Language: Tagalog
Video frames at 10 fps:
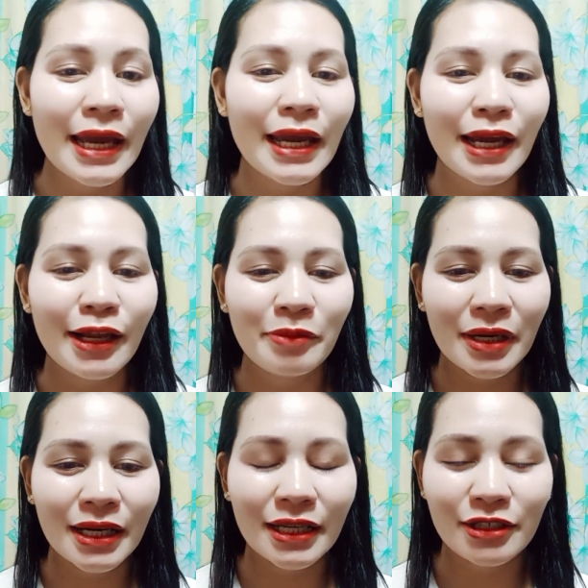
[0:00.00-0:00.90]
Hello
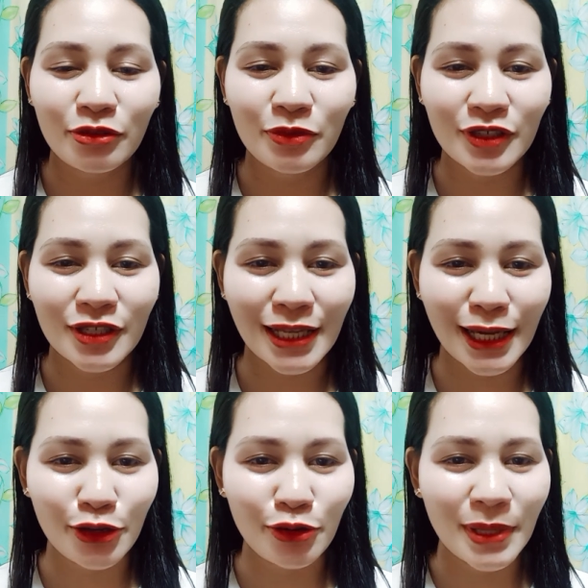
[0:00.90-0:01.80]
mga guys, kumusta
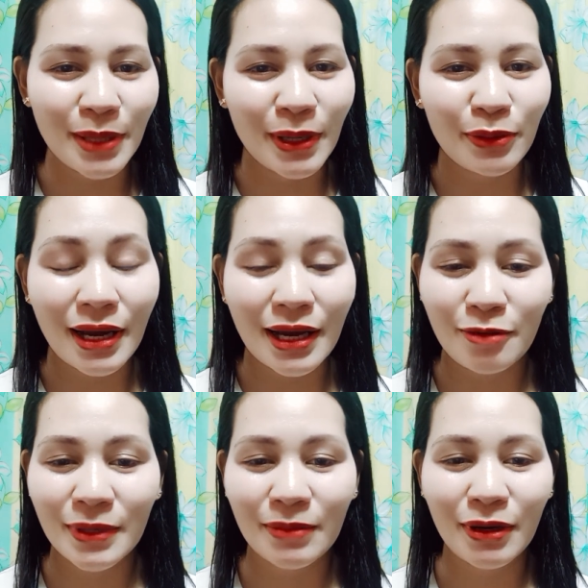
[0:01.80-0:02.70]
kayo? Panibagong araw,
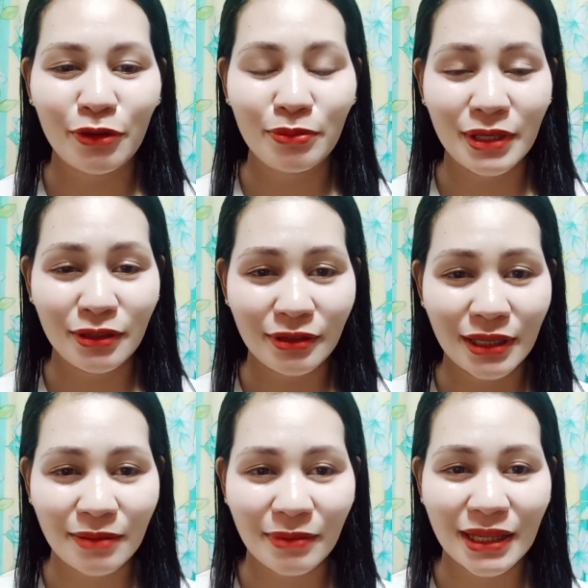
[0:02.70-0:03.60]
panibagong video na
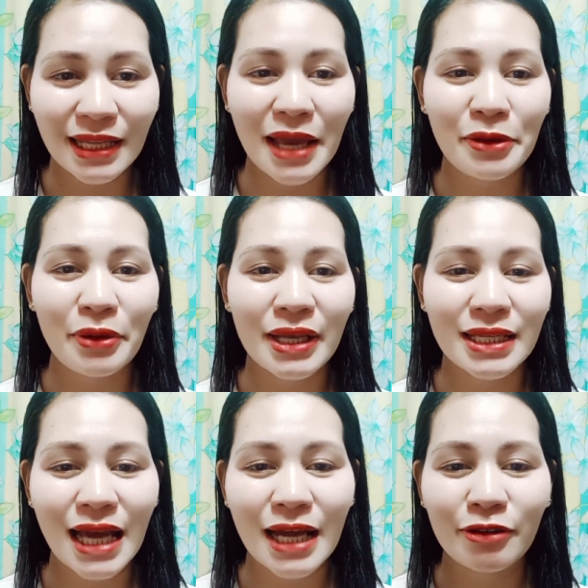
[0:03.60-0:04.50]
naman tayo. And
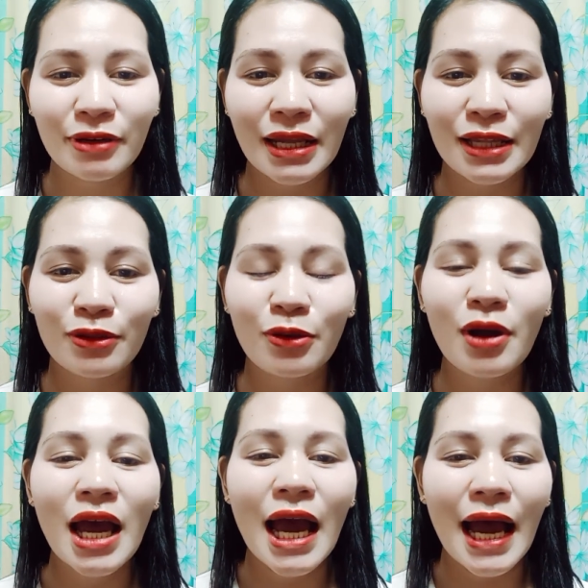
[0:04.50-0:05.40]
sa araw na ito,
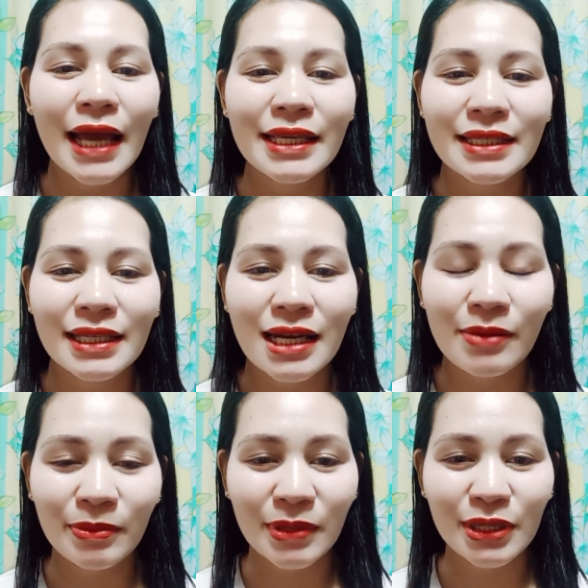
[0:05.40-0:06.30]
ay isa na
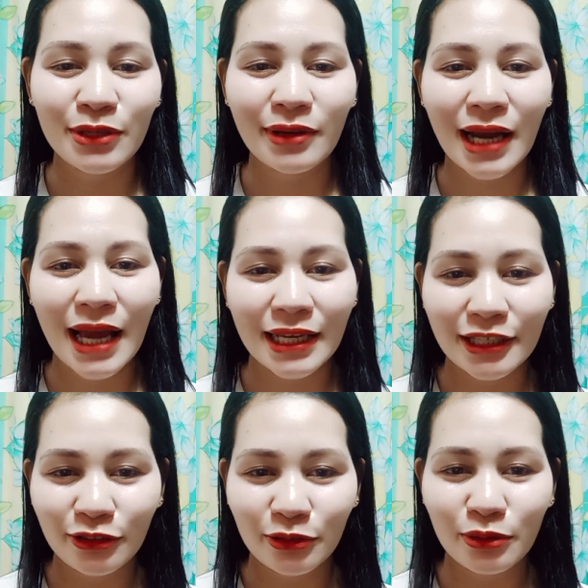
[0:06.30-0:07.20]
namang video ang aki
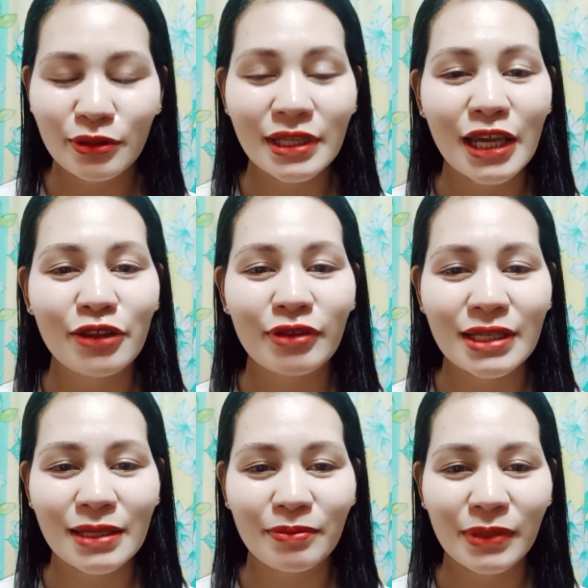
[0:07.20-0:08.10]
ituturo sa inyo na
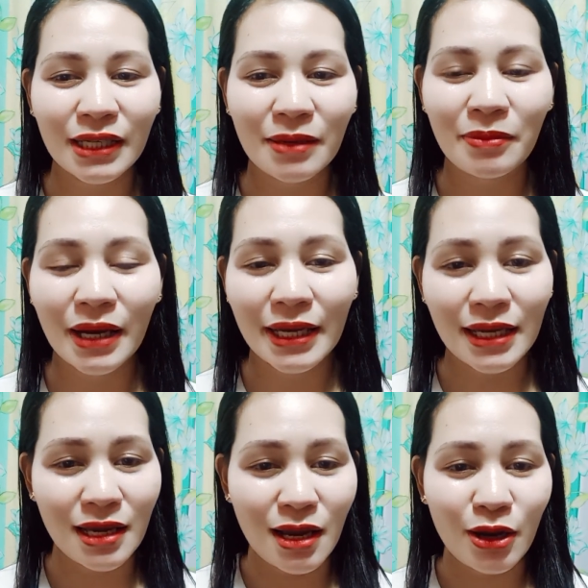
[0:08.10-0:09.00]
simpleng gabay
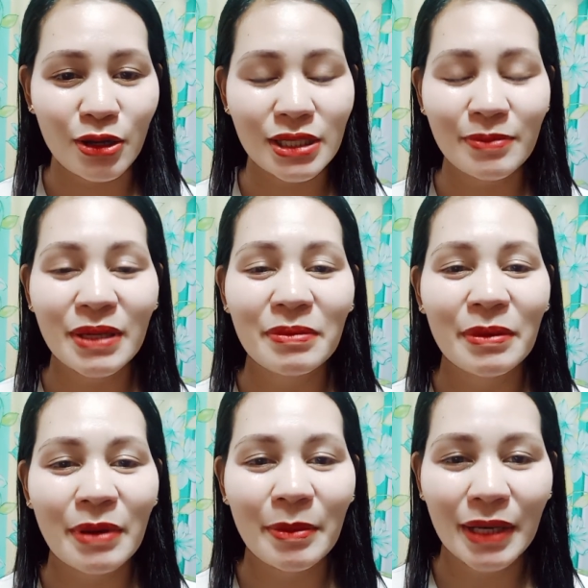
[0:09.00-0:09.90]
o simpleng
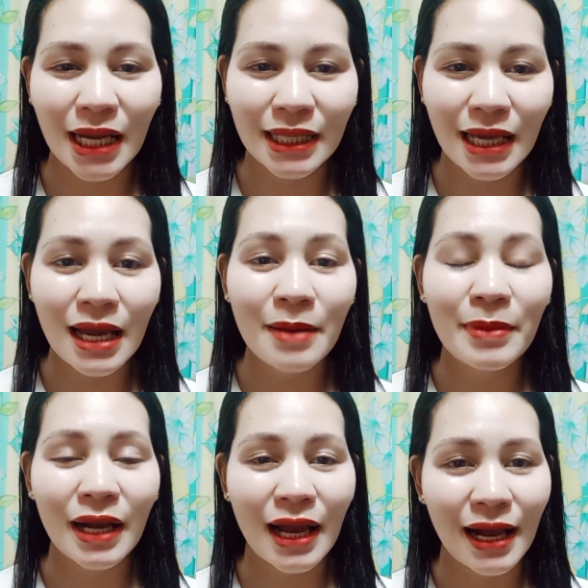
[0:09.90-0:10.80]
mamamaraan na
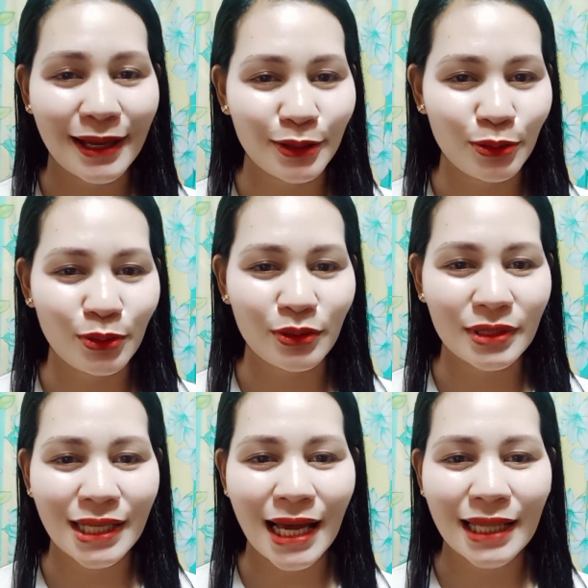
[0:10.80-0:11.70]
makakatulong
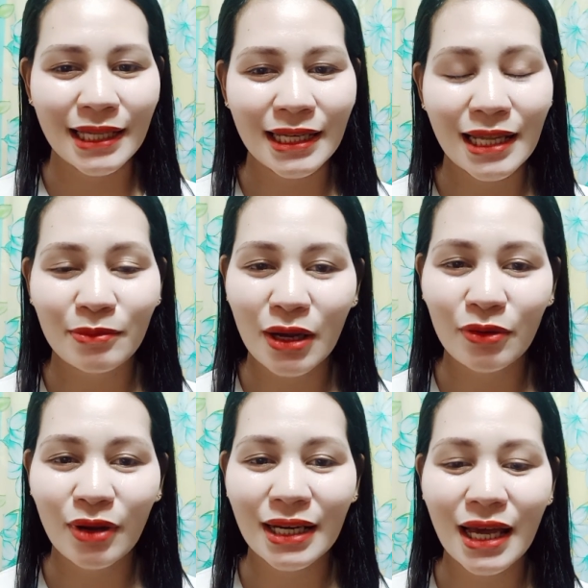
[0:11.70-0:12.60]
sa atin. At
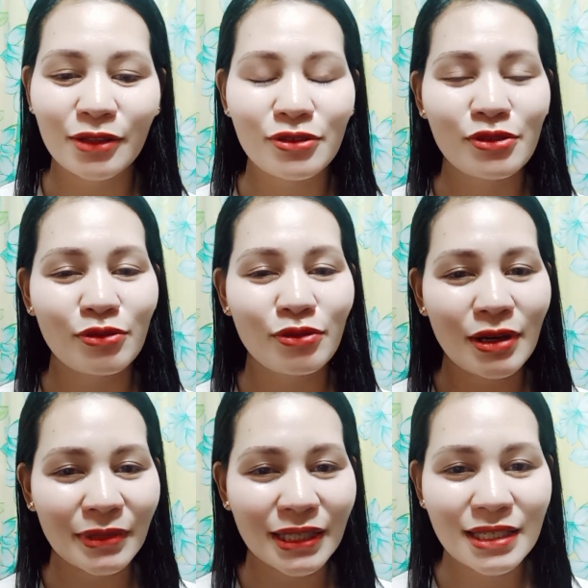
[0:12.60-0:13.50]
bago ang lahat, gusto ko lang
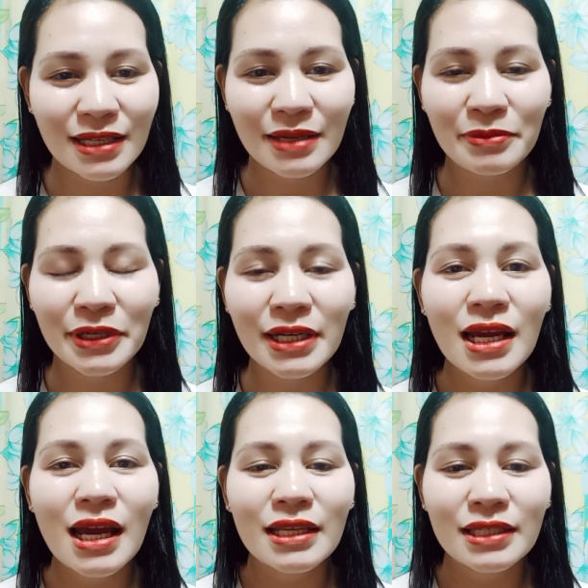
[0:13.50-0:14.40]
mag-disclaimer
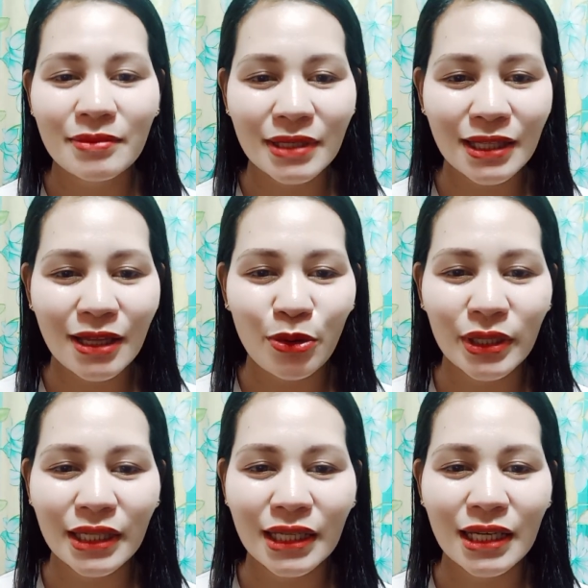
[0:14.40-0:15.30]
sa mga taong
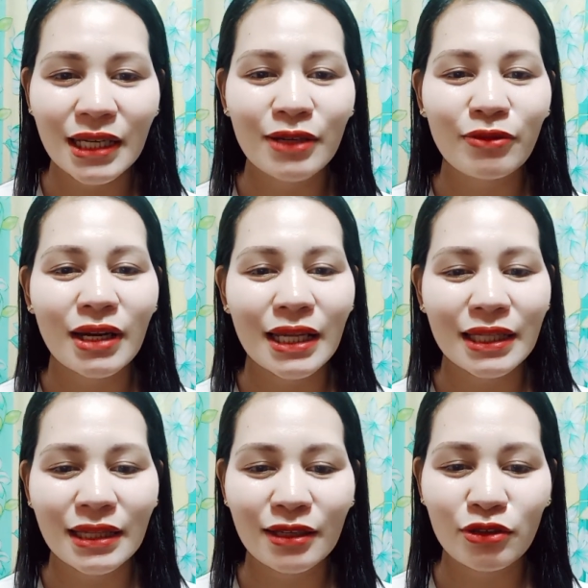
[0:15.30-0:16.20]
hindi naniniwala at
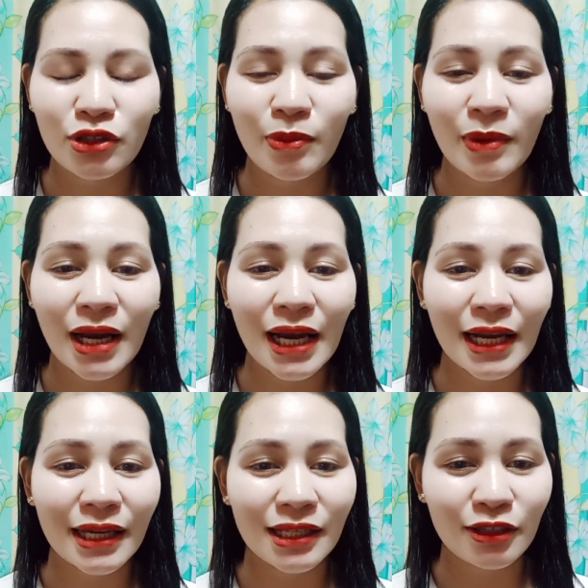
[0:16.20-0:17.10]
hindi gusto ang mga
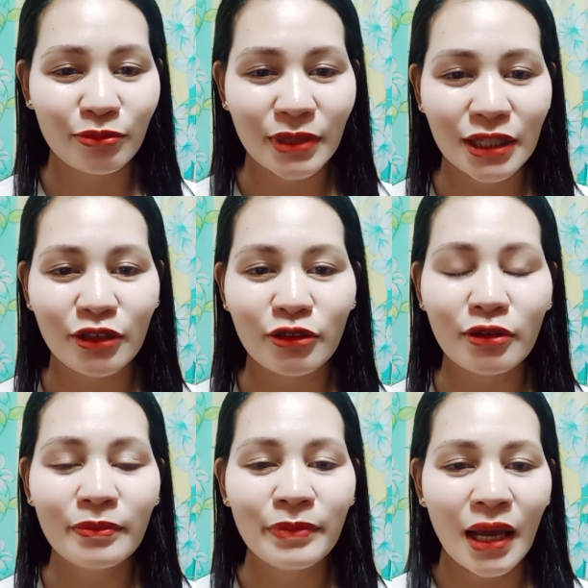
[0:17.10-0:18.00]
kagaya nitong video.
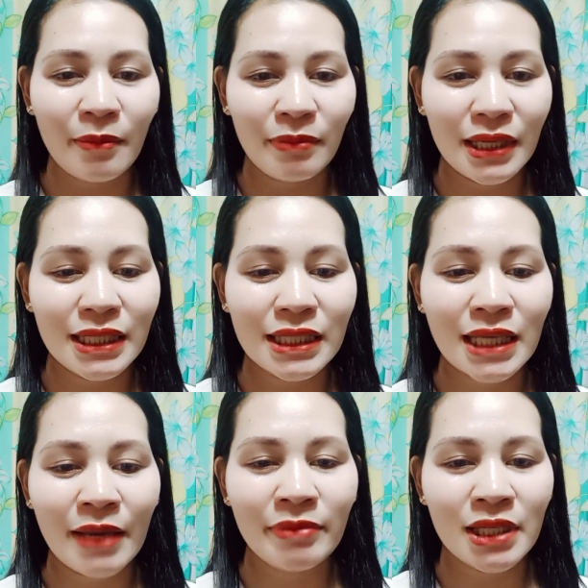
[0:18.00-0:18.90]
Please
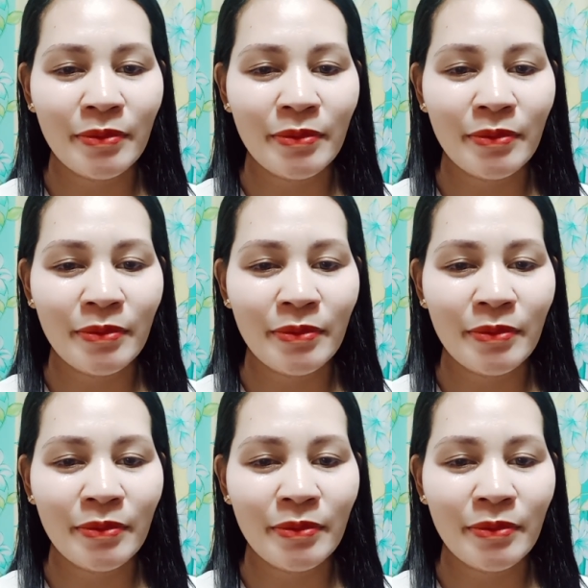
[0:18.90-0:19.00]
escape this